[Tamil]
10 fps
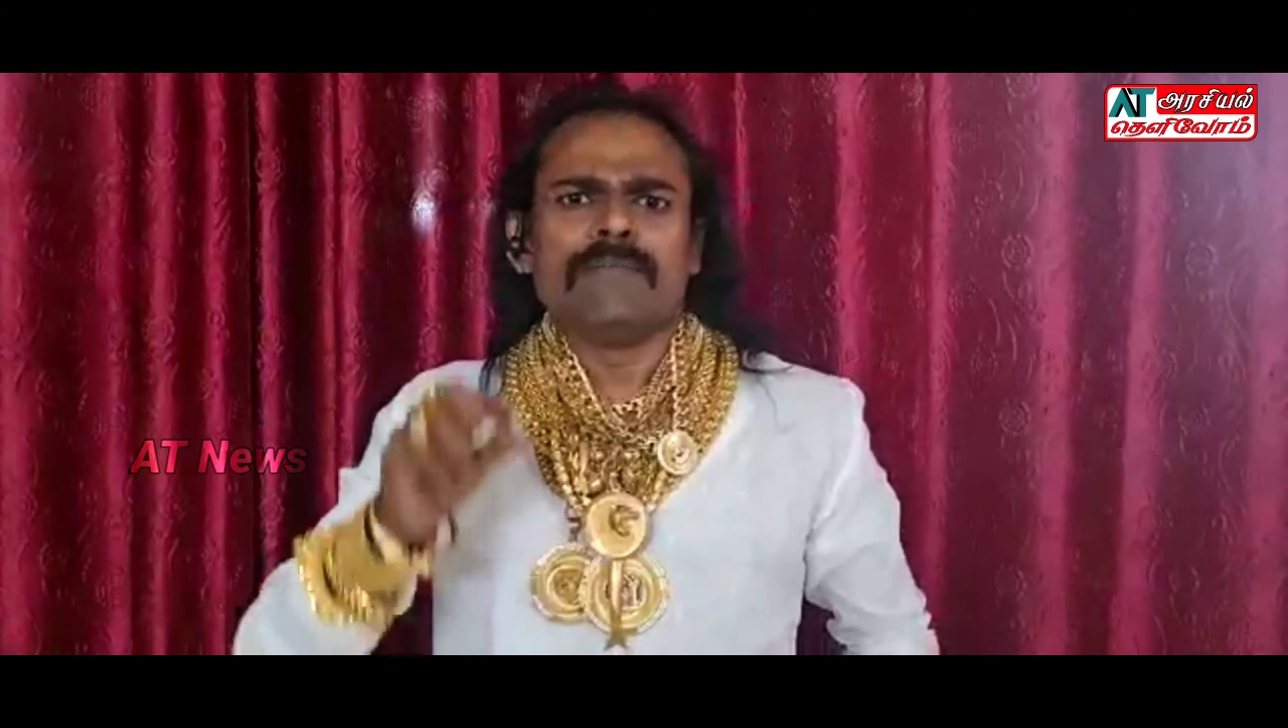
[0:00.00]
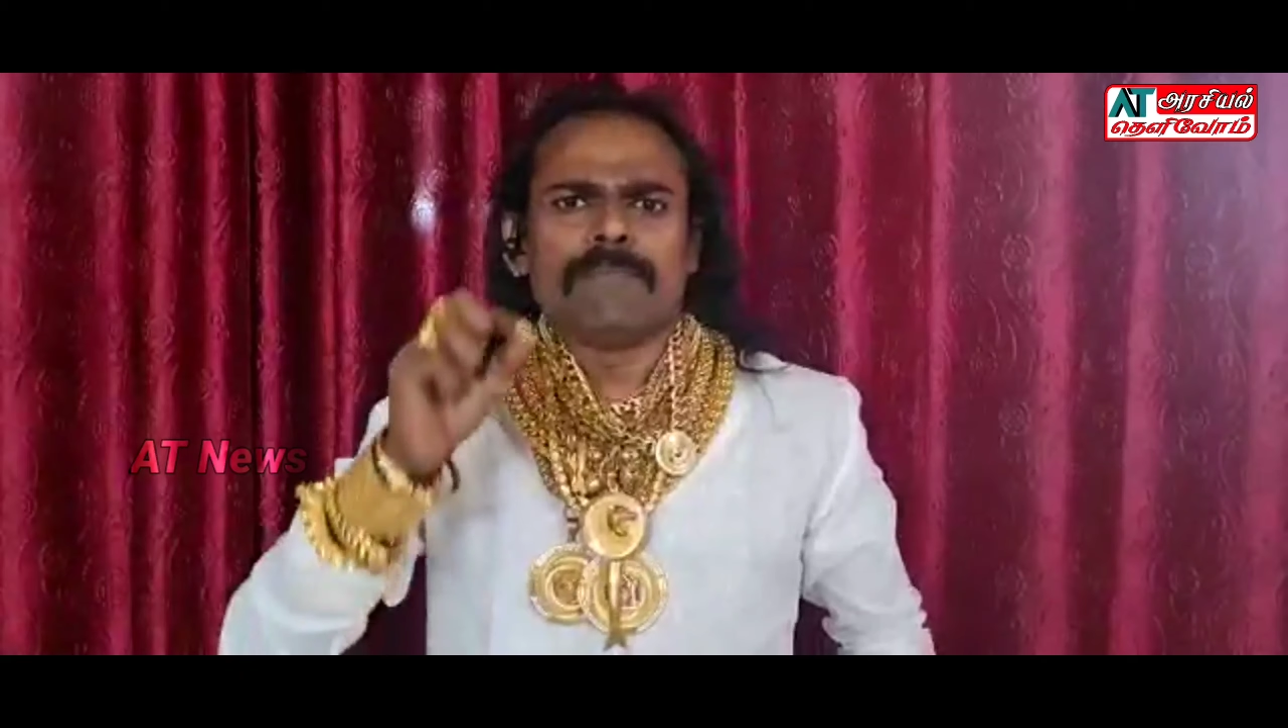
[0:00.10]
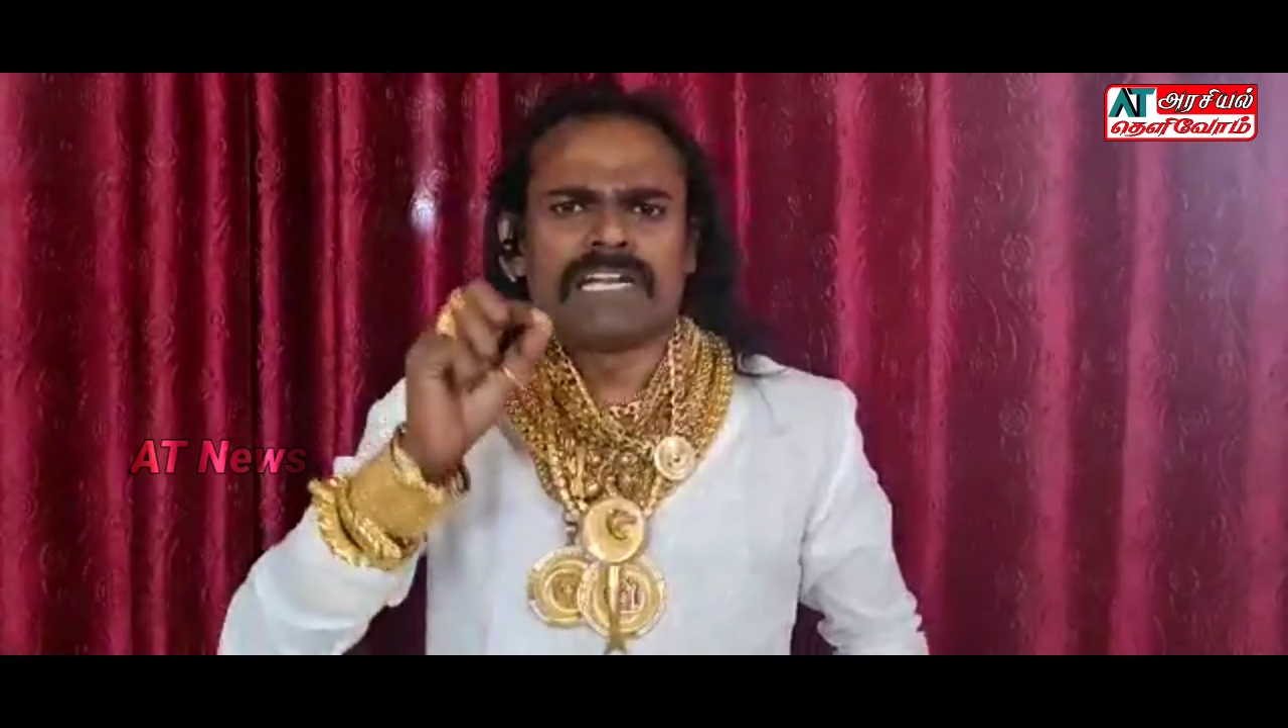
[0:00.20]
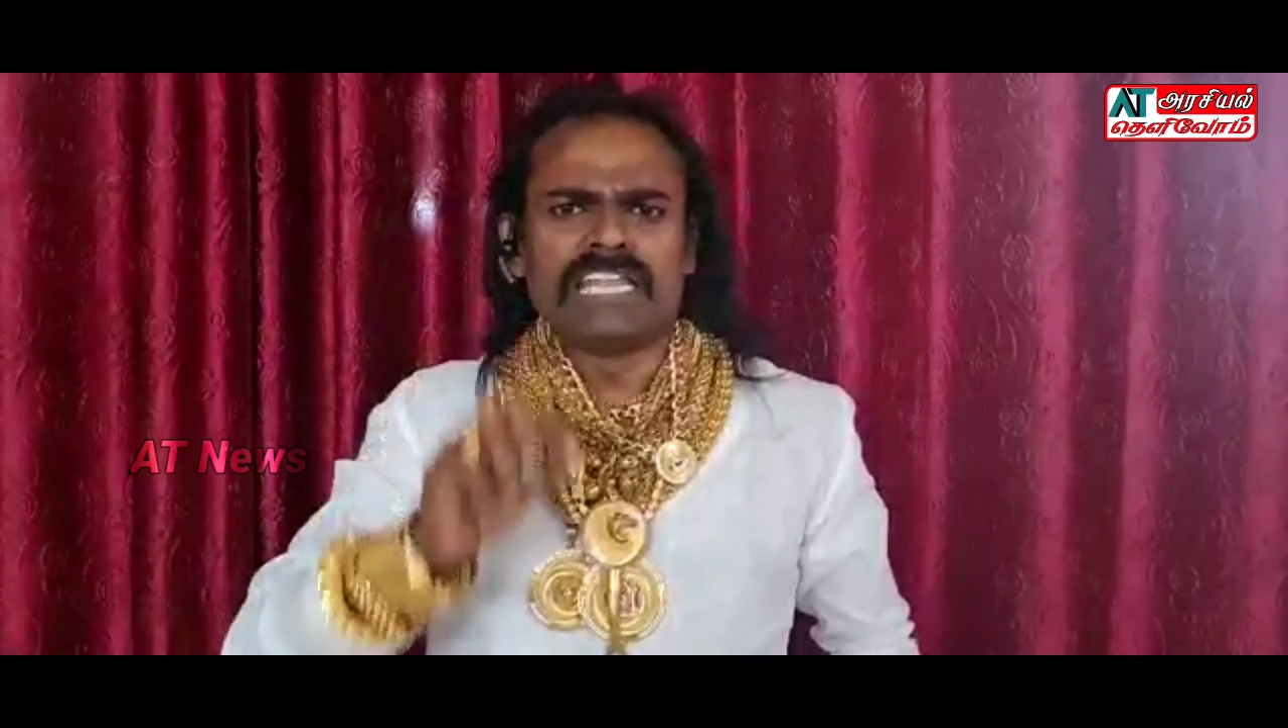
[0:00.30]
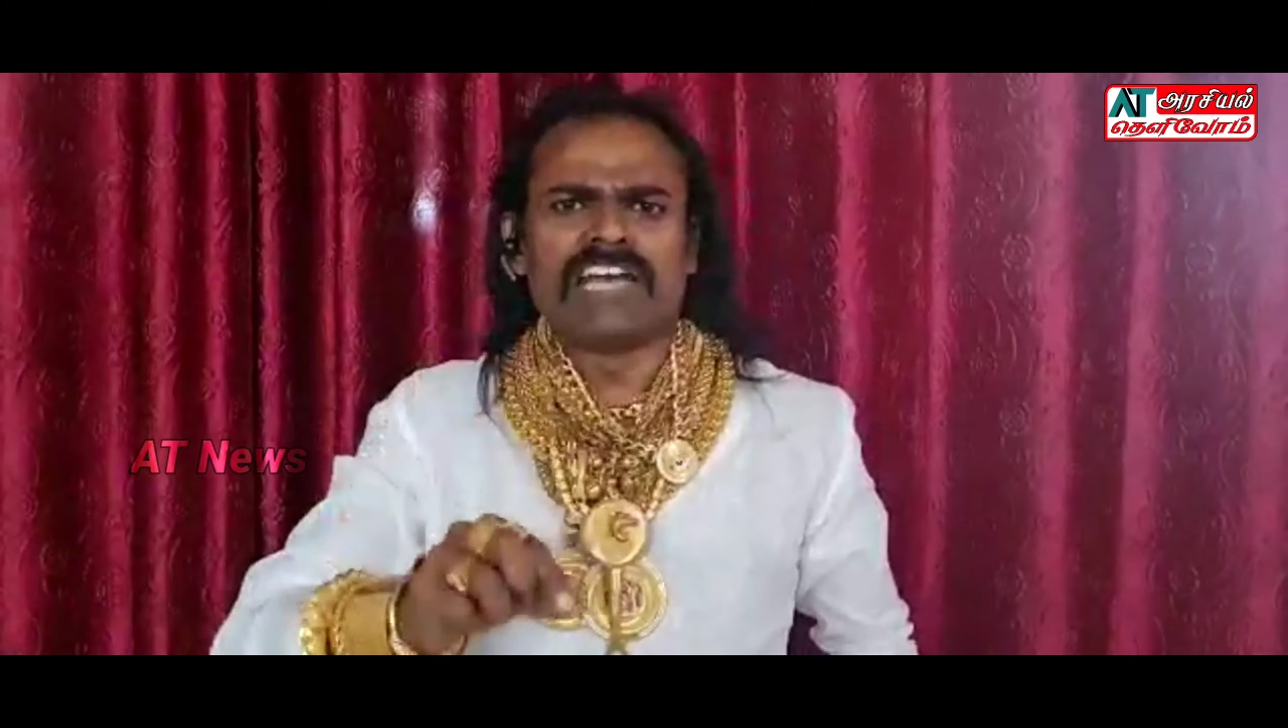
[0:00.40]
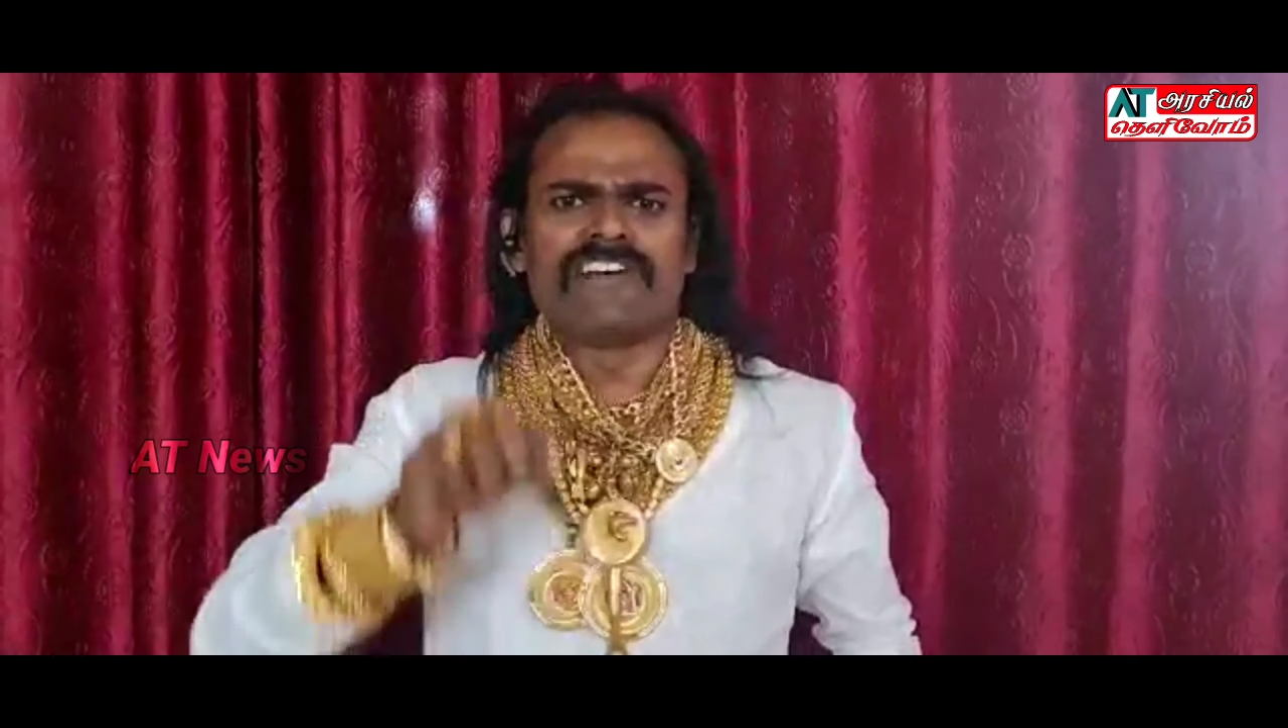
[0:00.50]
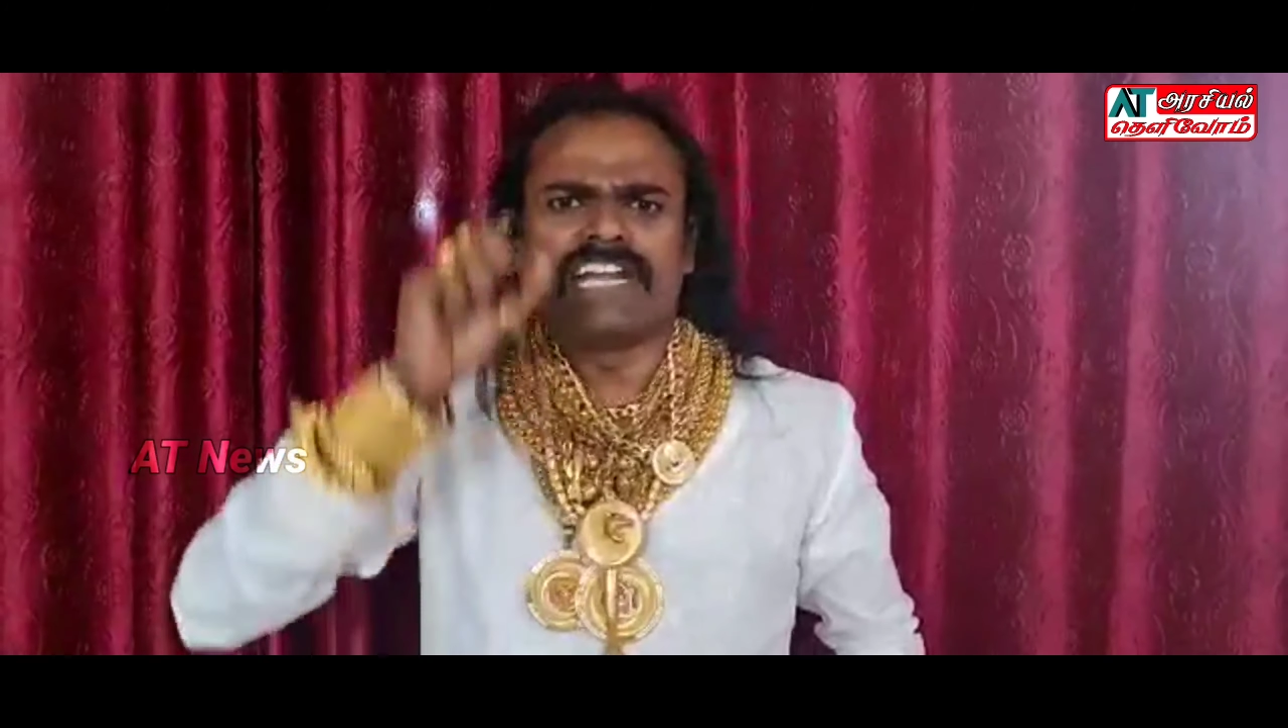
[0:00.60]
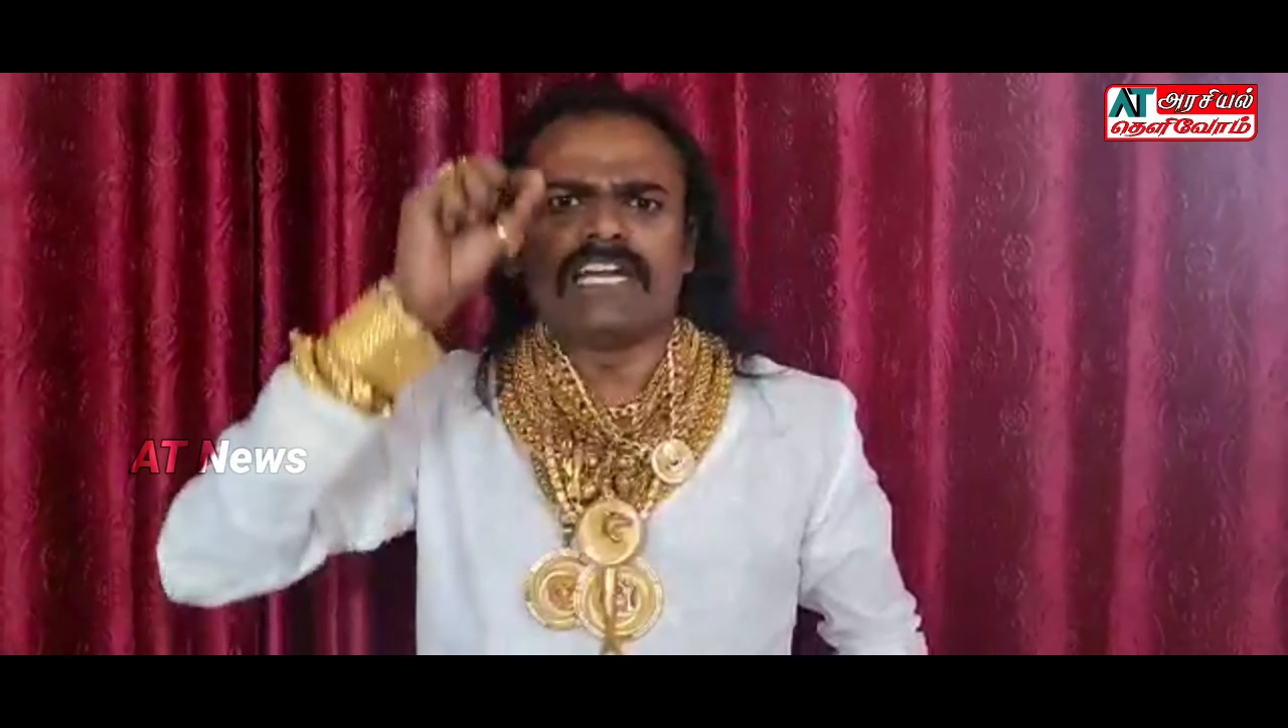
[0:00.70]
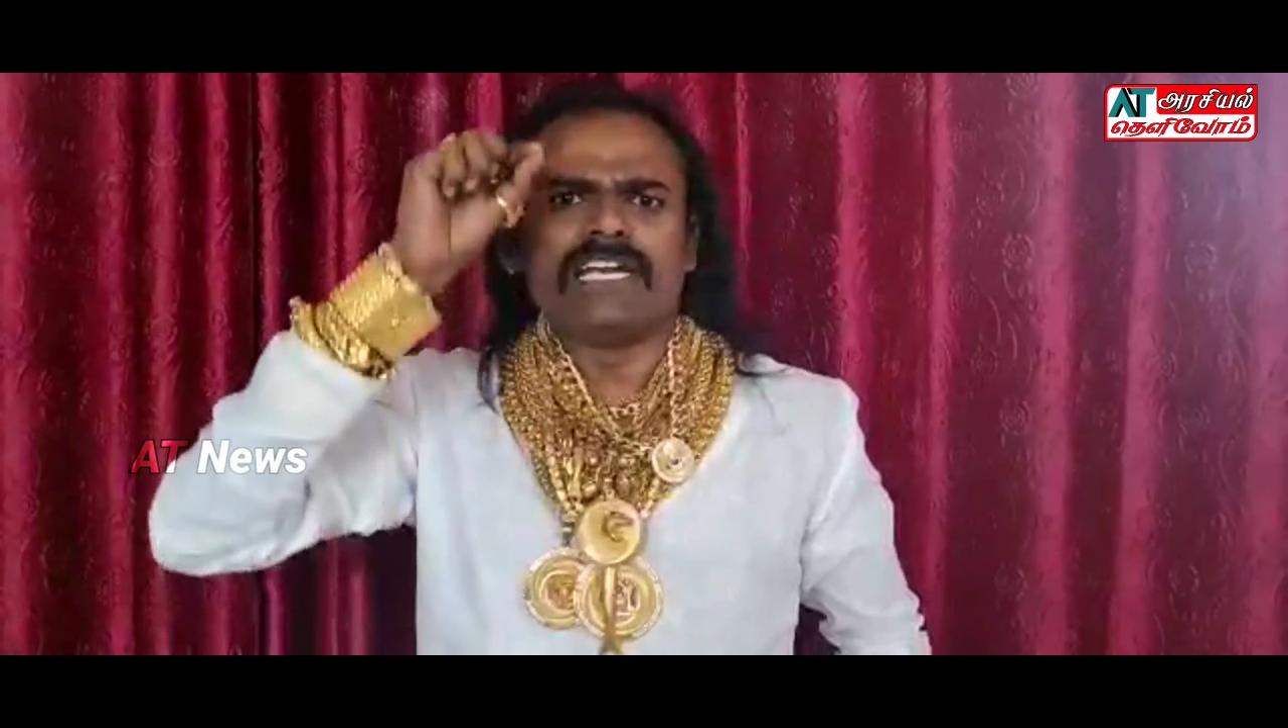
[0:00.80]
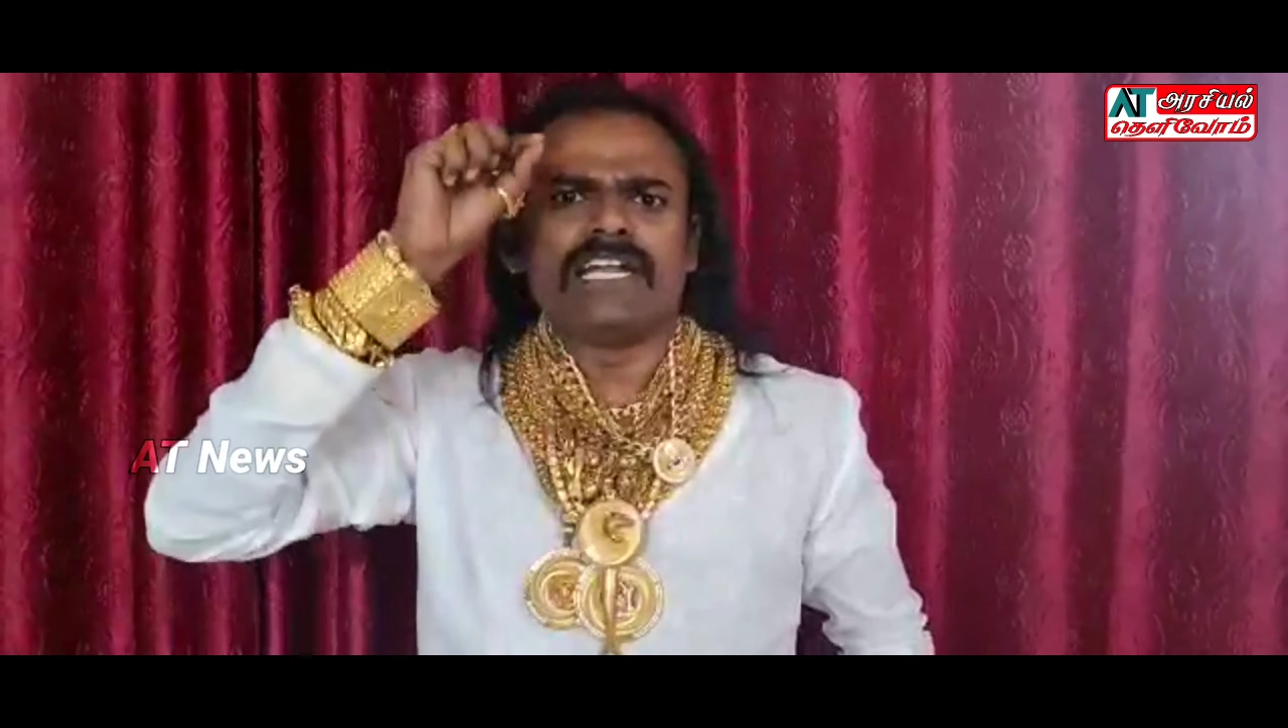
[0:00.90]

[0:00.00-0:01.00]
பெருந்தலைவரின்